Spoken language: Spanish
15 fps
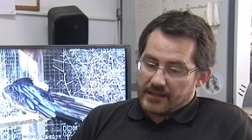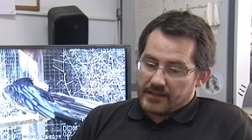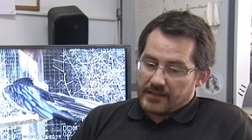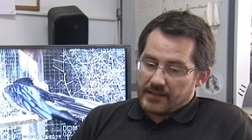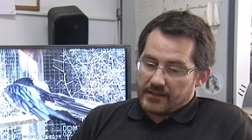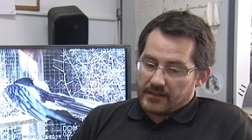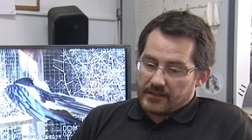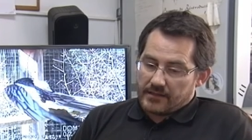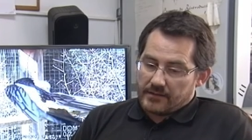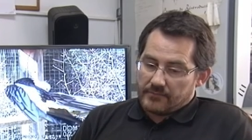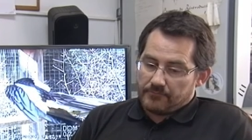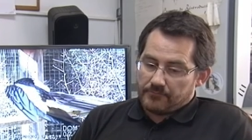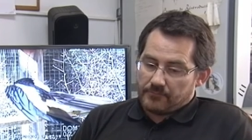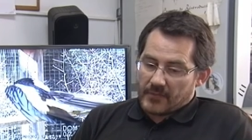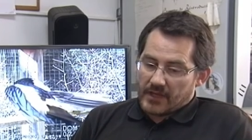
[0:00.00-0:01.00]
es de
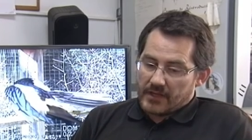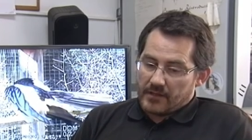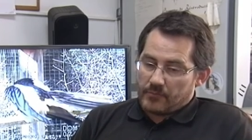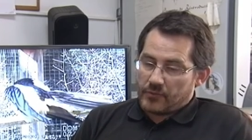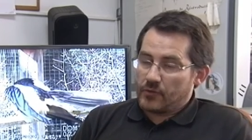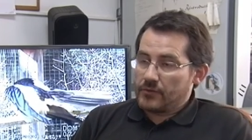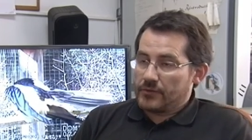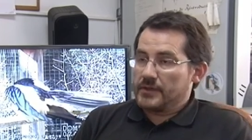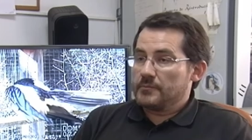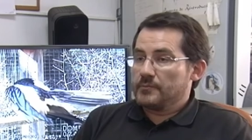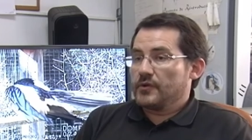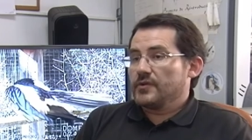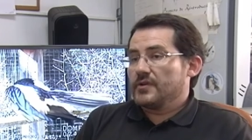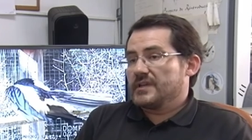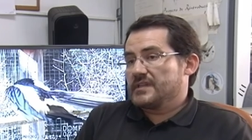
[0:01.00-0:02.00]
eh, producir
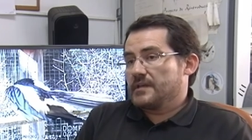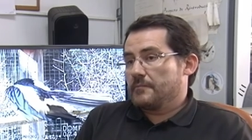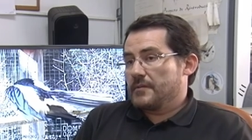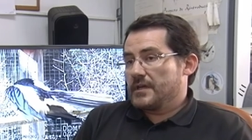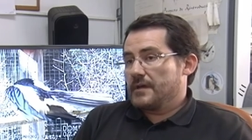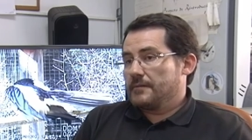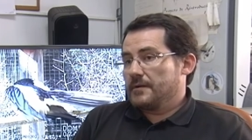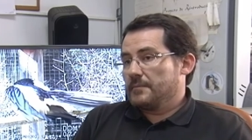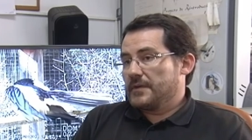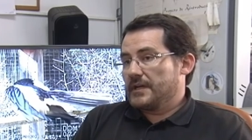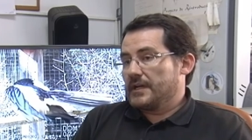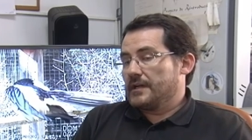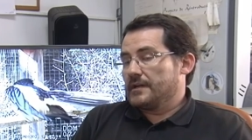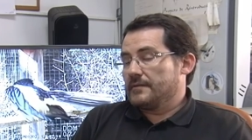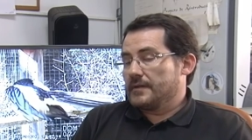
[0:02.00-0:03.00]
pollos que sean viables para
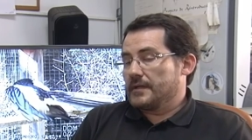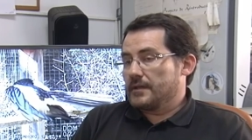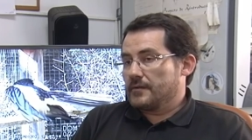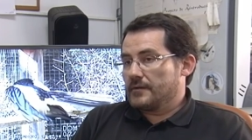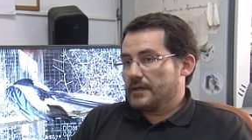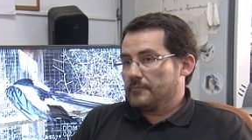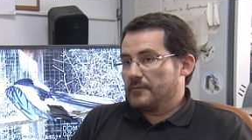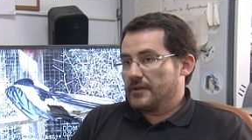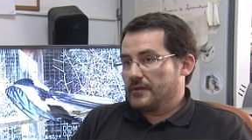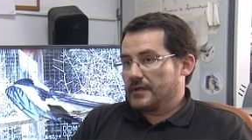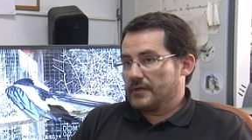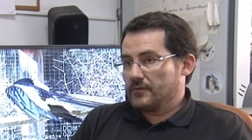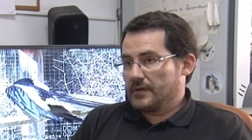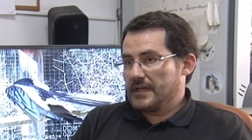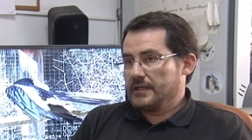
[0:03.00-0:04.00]
la liberación al medio
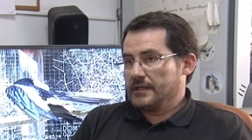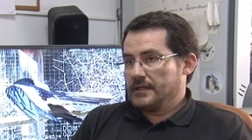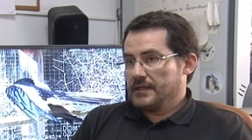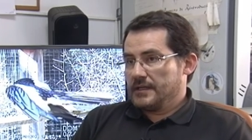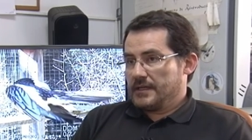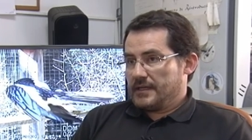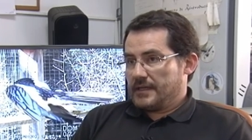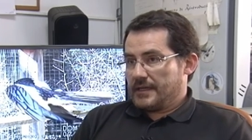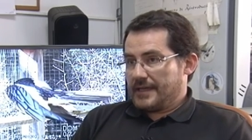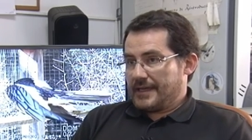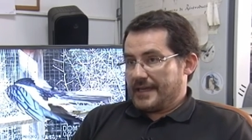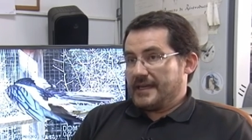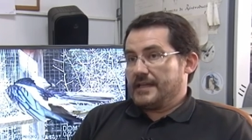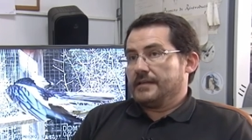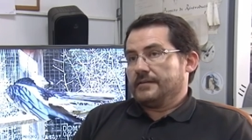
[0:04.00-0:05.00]
natural
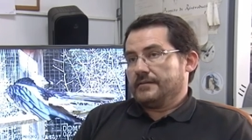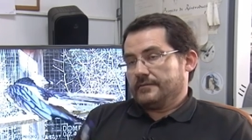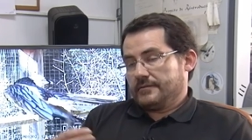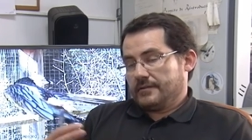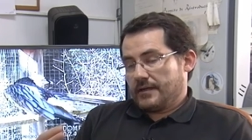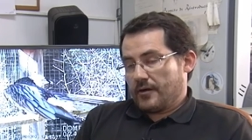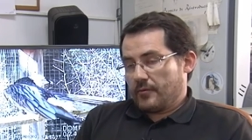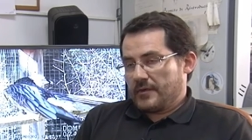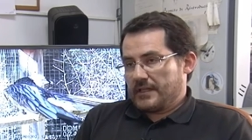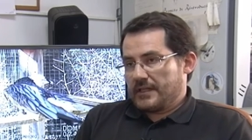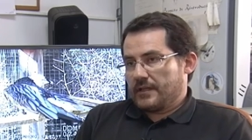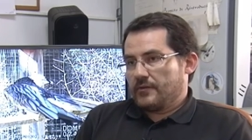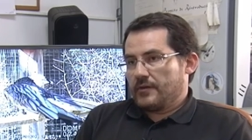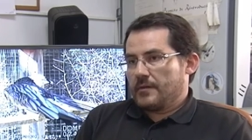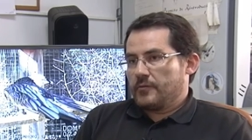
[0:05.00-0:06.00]
e ir
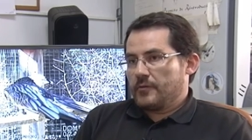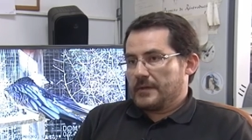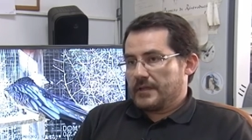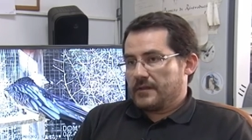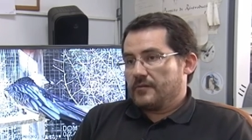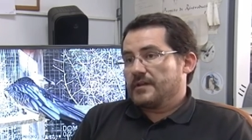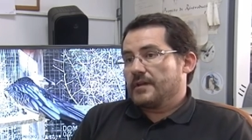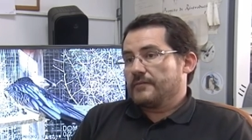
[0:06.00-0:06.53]
aumentando la población y